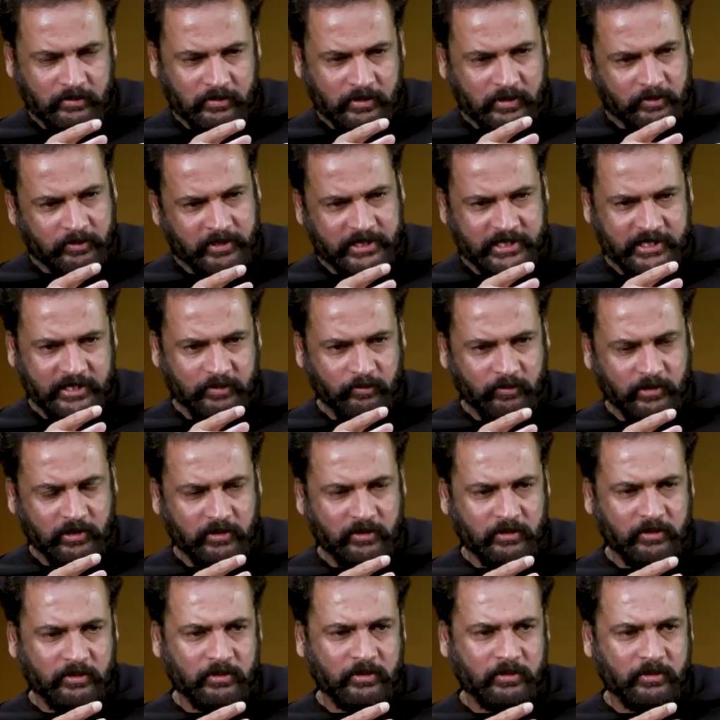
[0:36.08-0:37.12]
ఒక విషయంలో
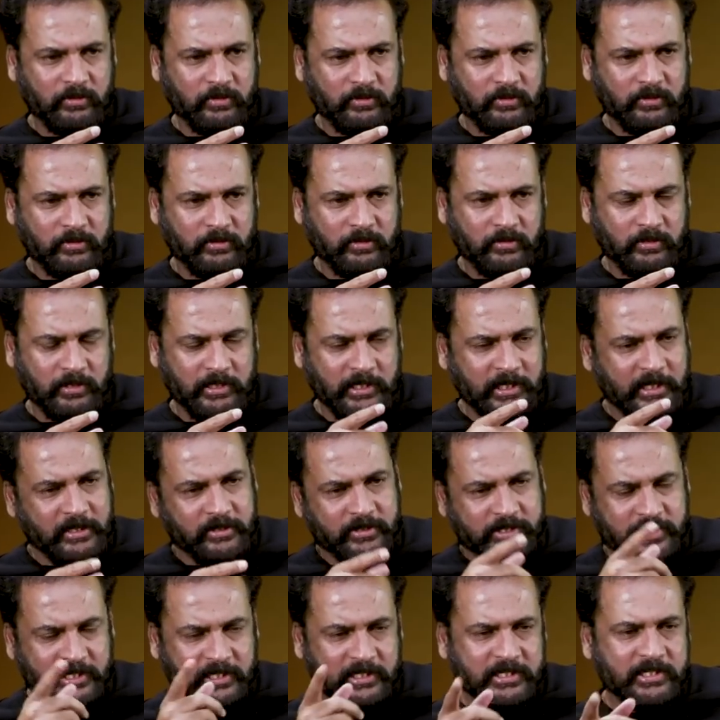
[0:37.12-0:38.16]
నేను
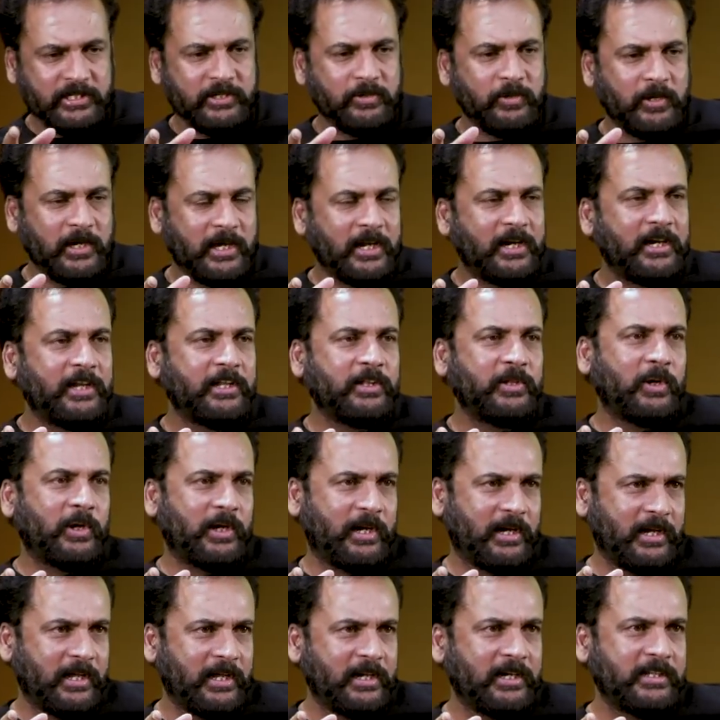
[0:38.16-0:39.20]
చిరంజీవి గారిని ఏదో
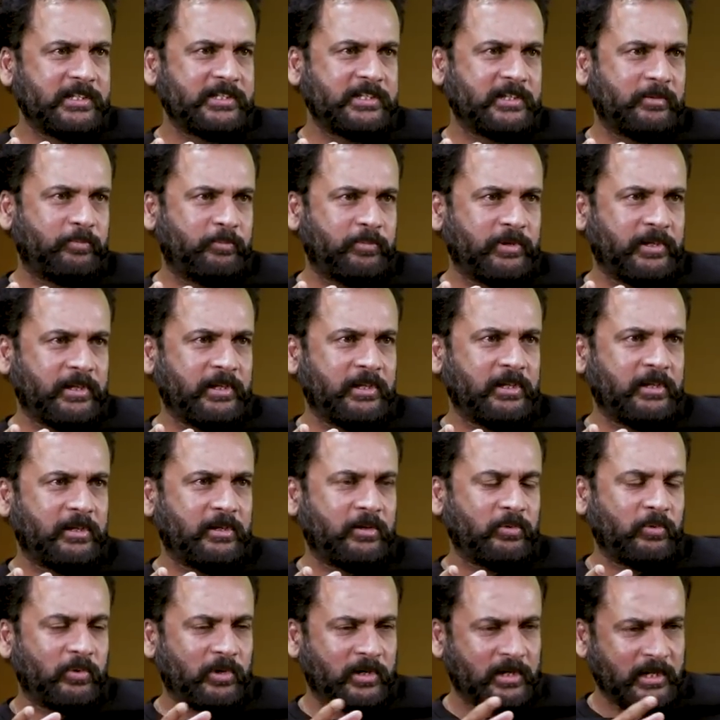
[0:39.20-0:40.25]
అన్నానని చెప్పి
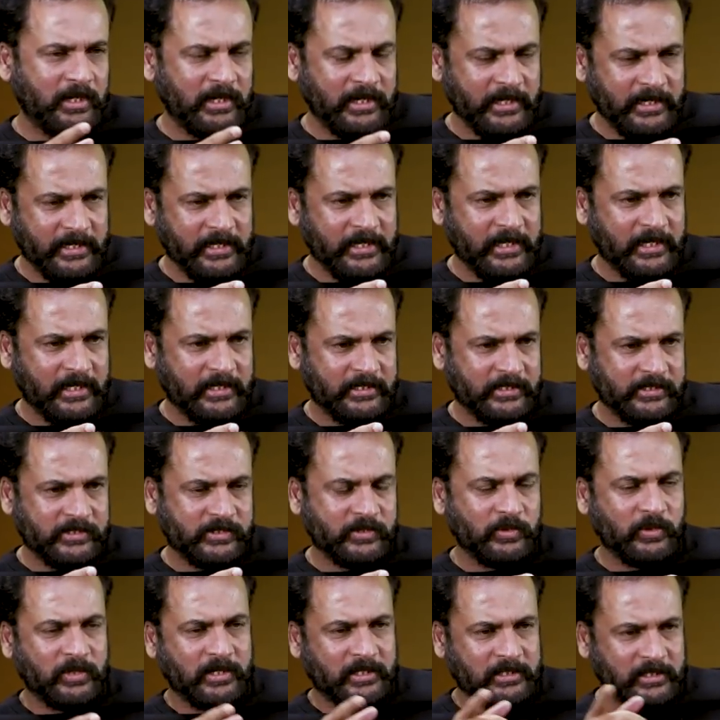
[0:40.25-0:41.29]
ఒక లేడీ
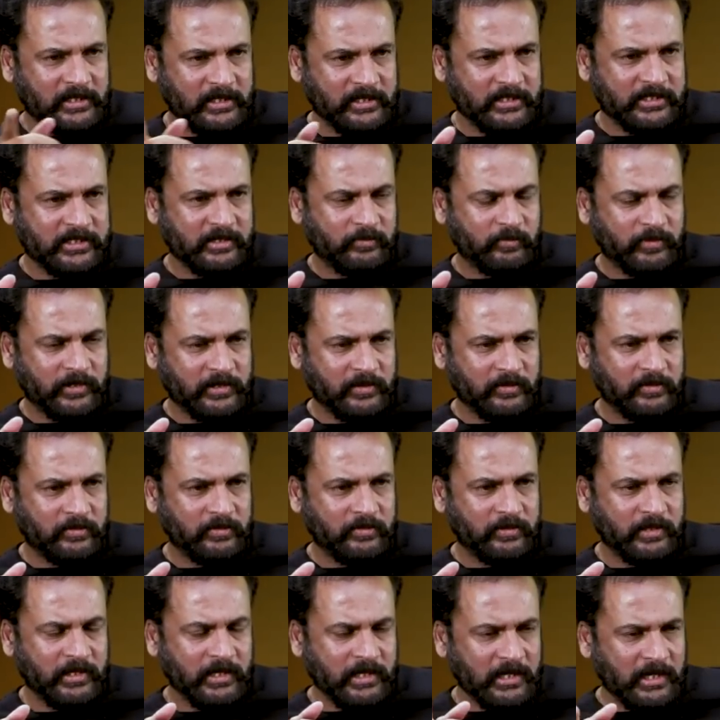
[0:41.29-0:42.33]
ఆర్టిస్ట్ ఒక అతనికి చెప్పటం
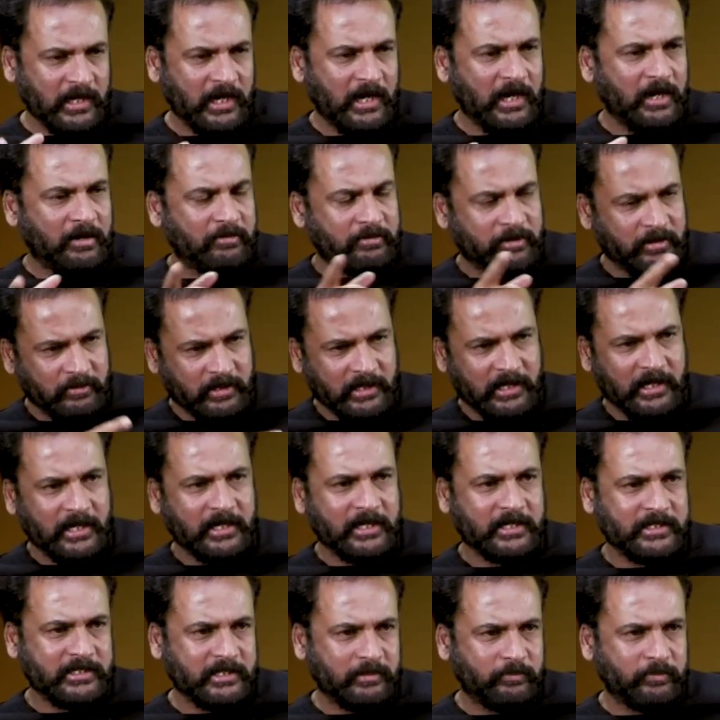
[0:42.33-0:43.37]
ఆవిడ వెళ్ళి
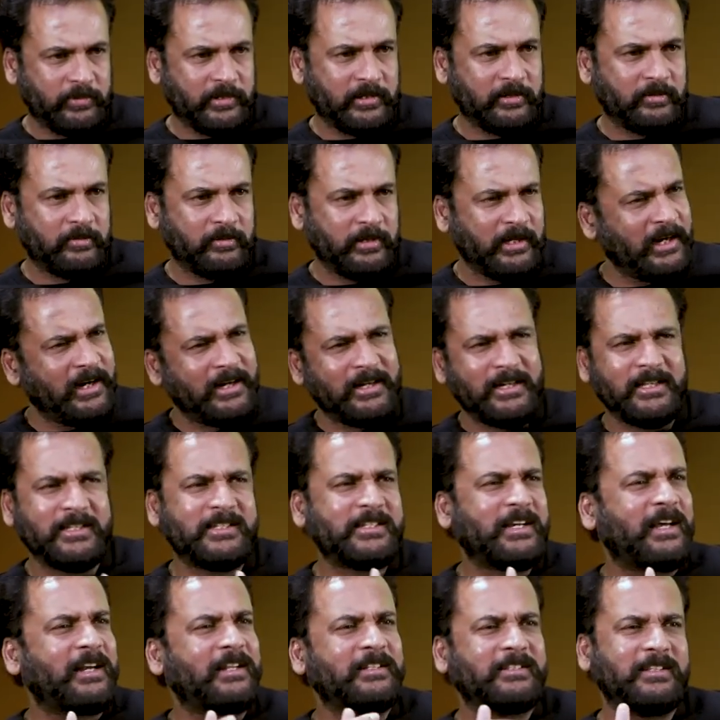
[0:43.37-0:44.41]
అక్కడ చెప్పటం ఇలాంటివి
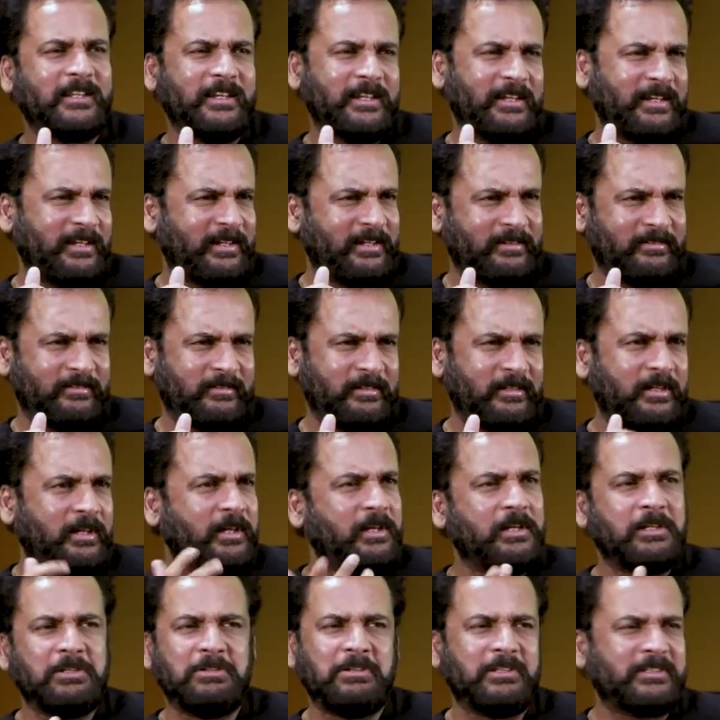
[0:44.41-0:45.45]
చాలా జరిగినాయి
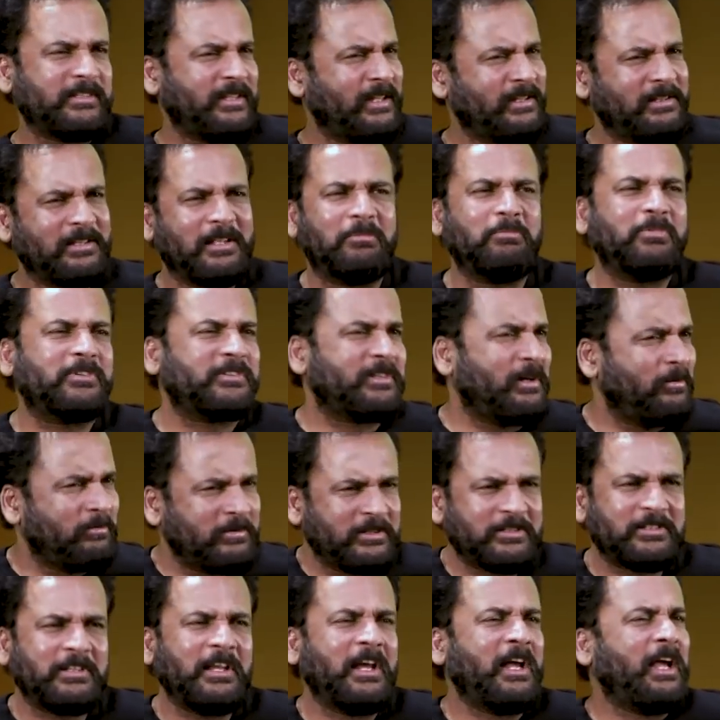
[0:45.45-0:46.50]
సందర్భ
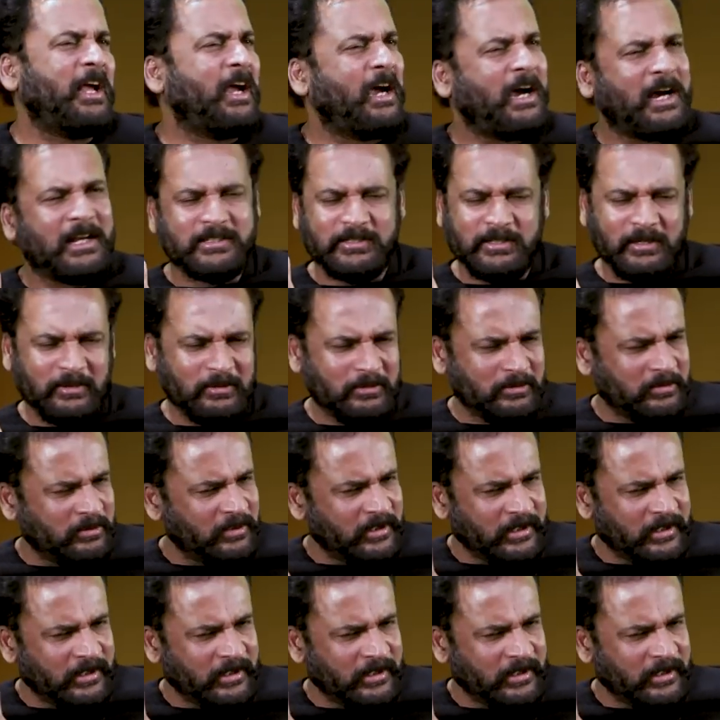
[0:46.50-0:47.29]
సమస్య అసలు